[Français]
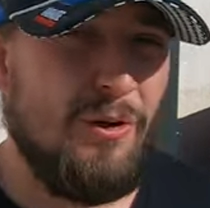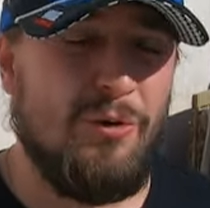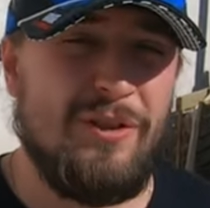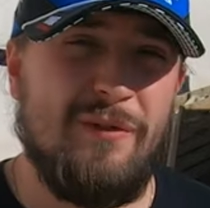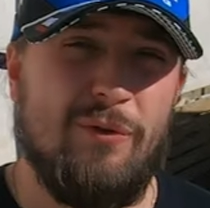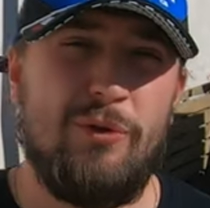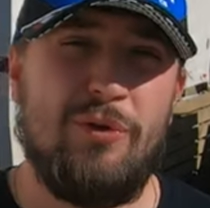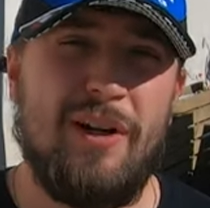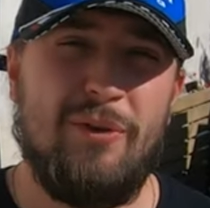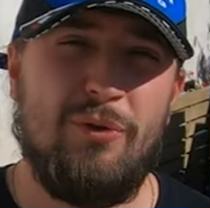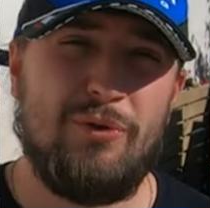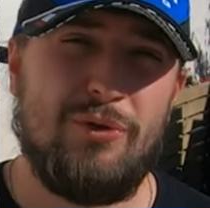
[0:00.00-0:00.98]
au niveau de
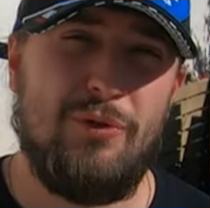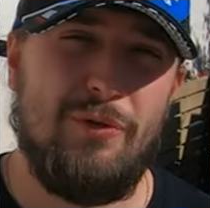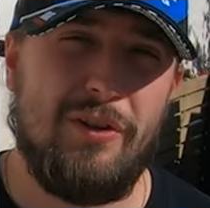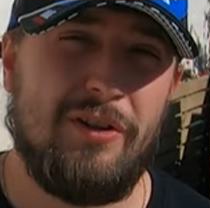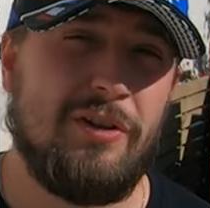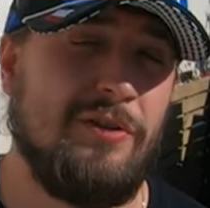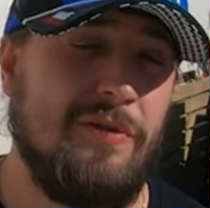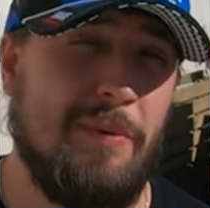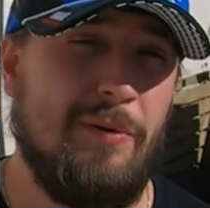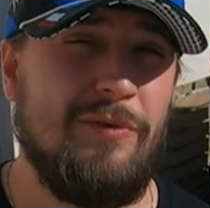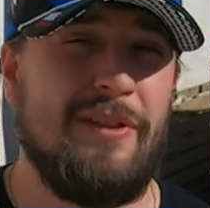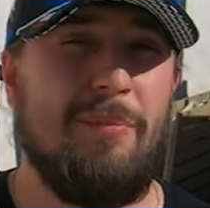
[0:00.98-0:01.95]
l'annonce de vente je vais
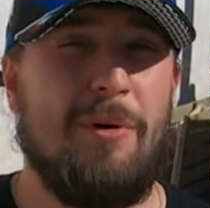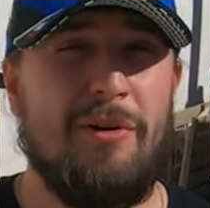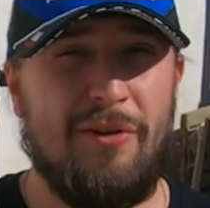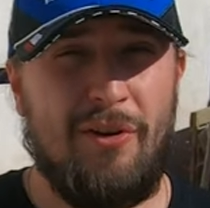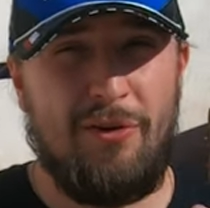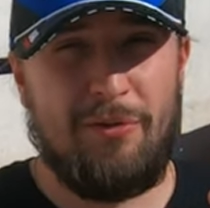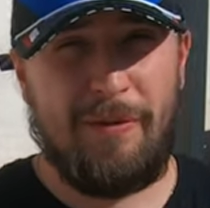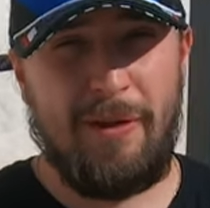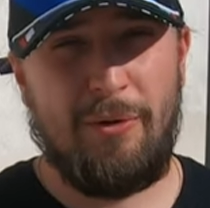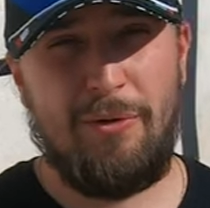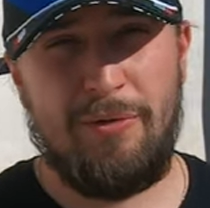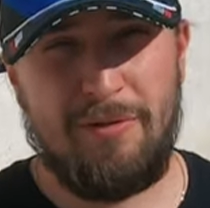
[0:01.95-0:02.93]
pas vous apprendre à en
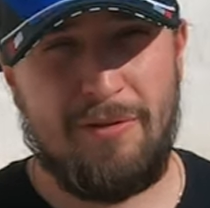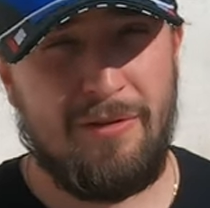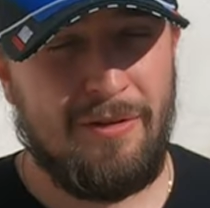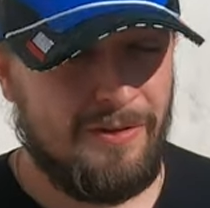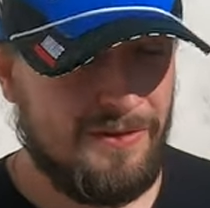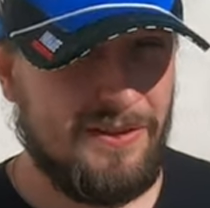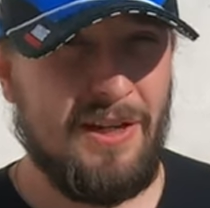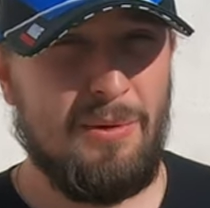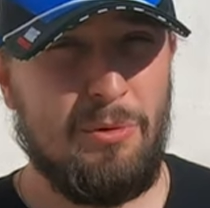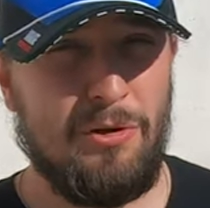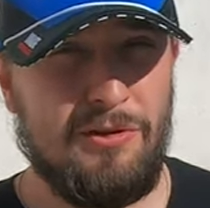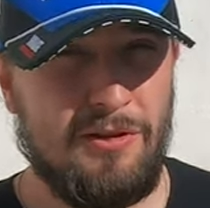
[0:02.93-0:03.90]
faire une ce qui est
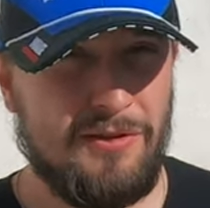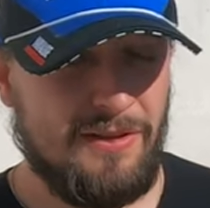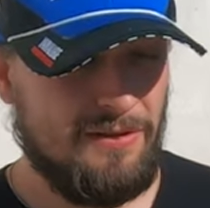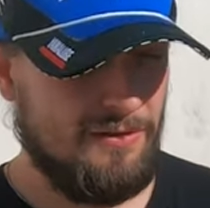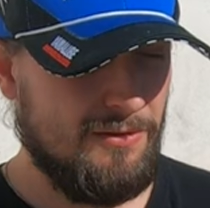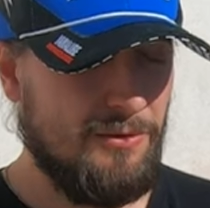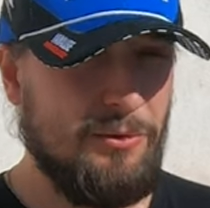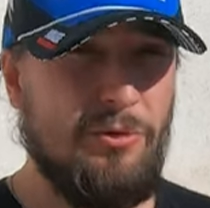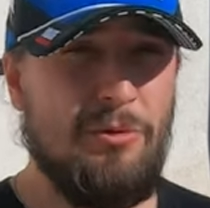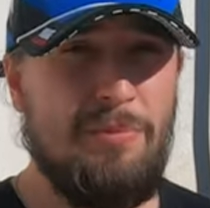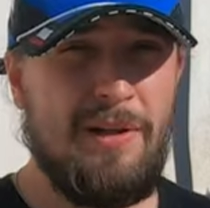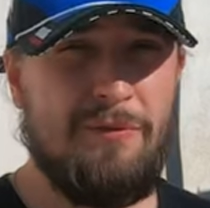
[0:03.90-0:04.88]
important c'est
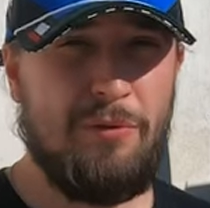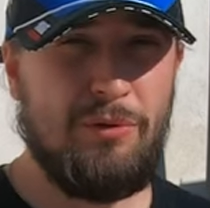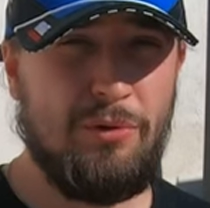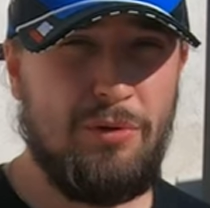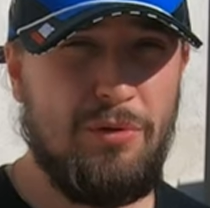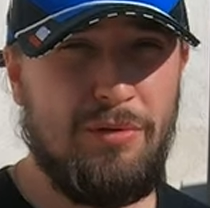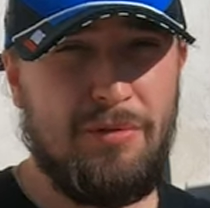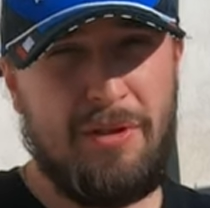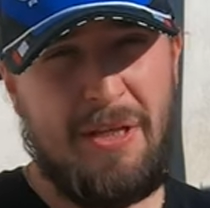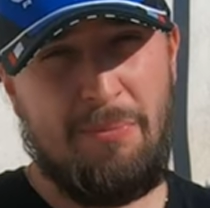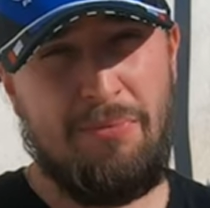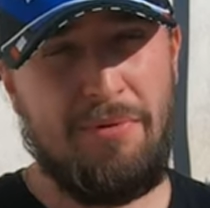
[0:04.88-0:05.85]
de belles photos
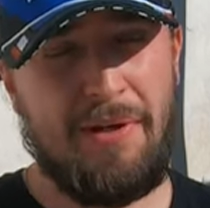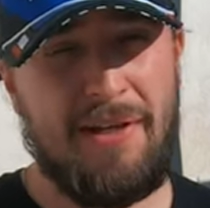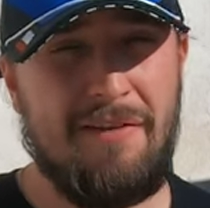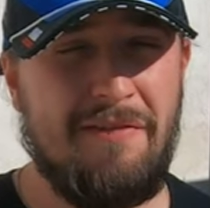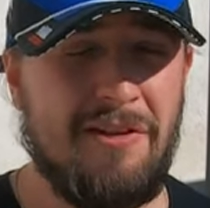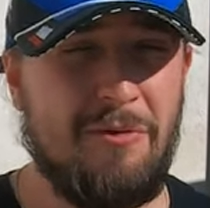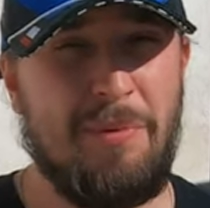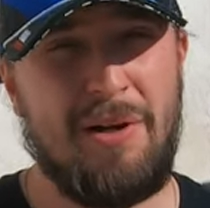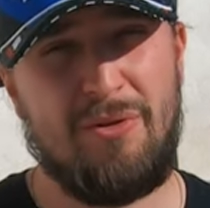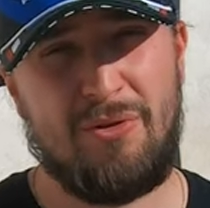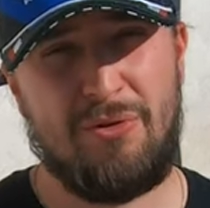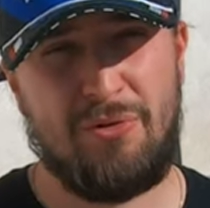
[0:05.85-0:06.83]
épurées avec
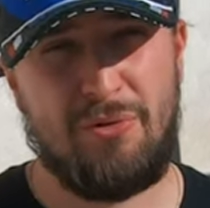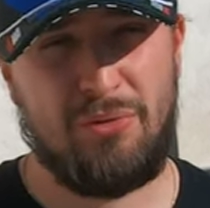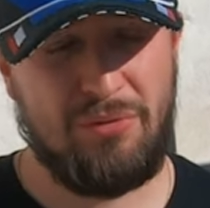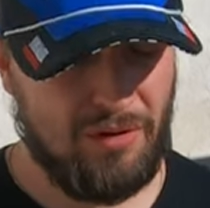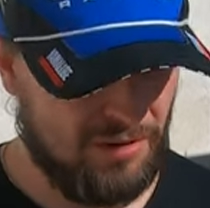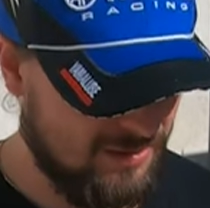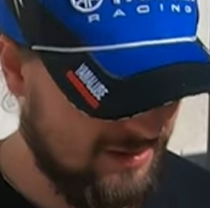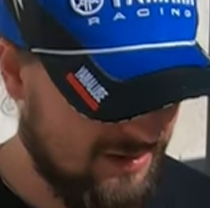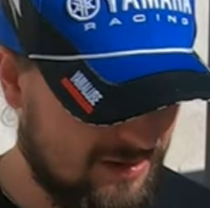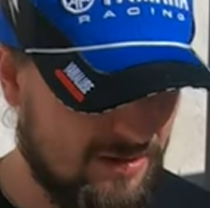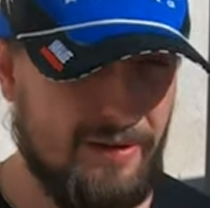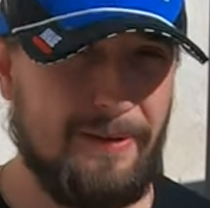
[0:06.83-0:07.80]
pas grand chose autour
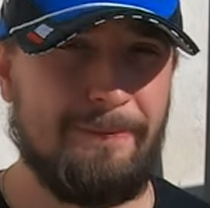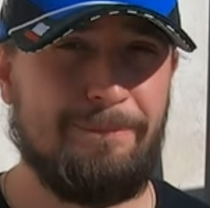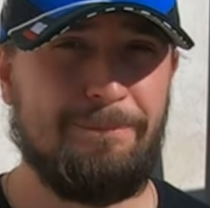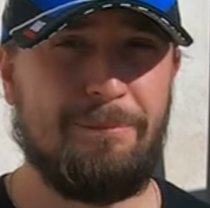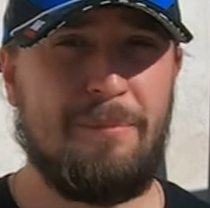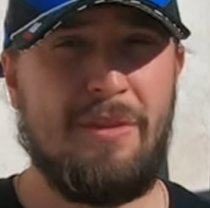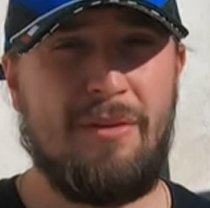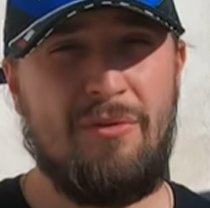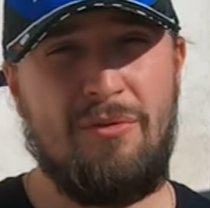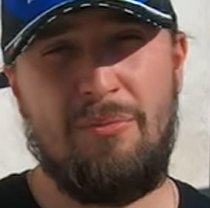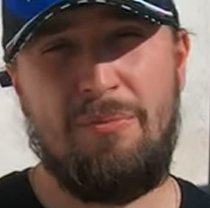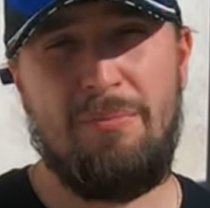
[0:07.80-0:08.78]
euh,
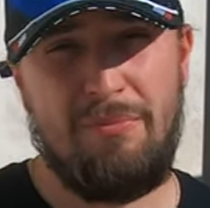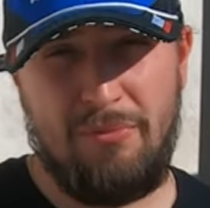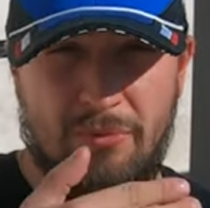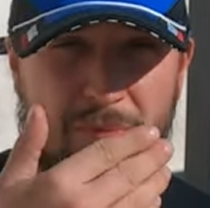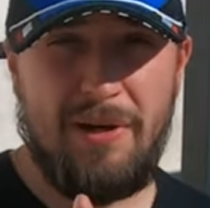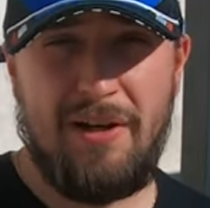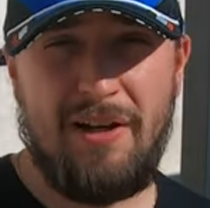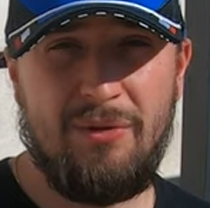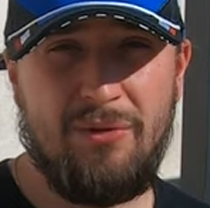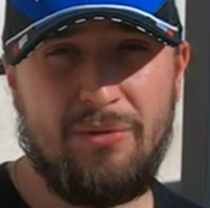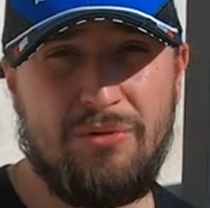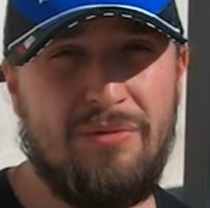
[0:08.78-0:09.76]
une, une, belle
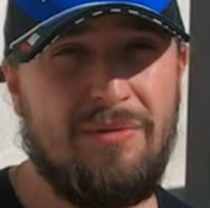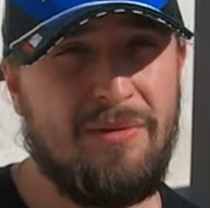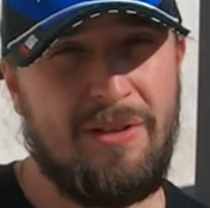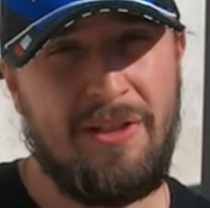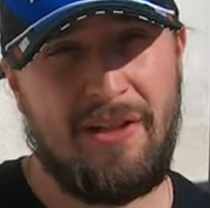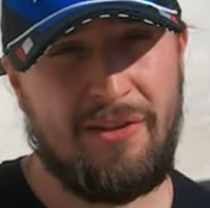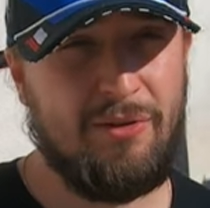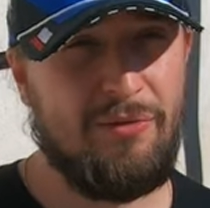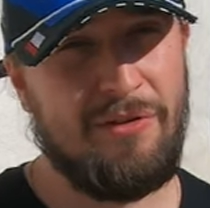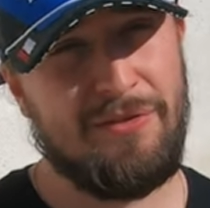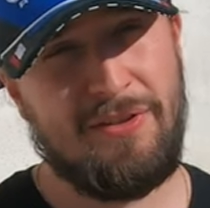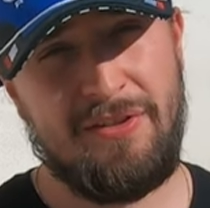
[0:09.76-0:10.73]
annonce écrite en
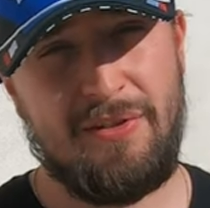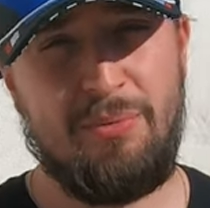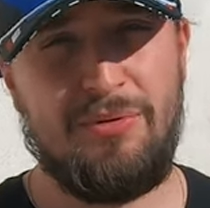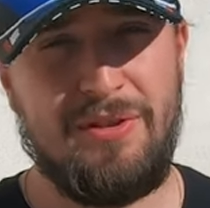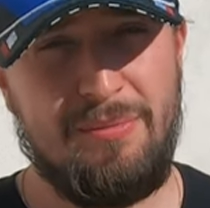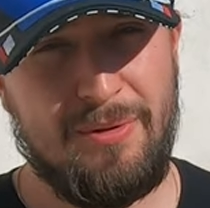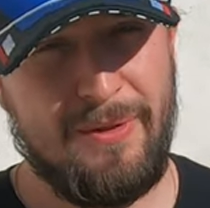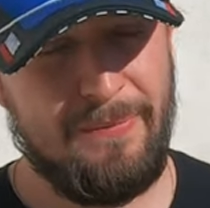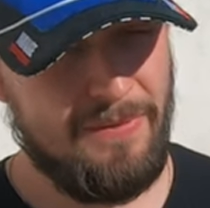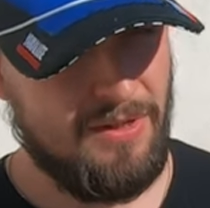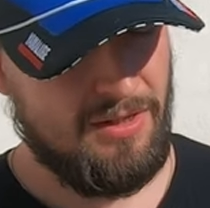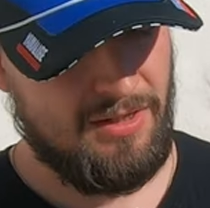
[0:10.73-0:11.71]
français si possible
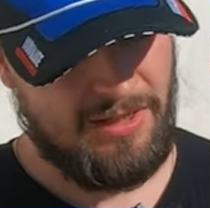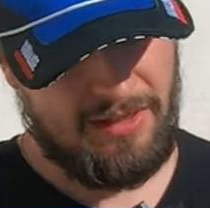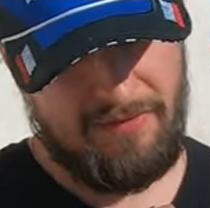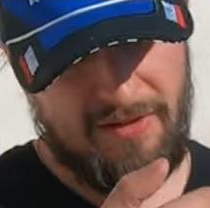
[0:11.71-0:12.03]
hein, et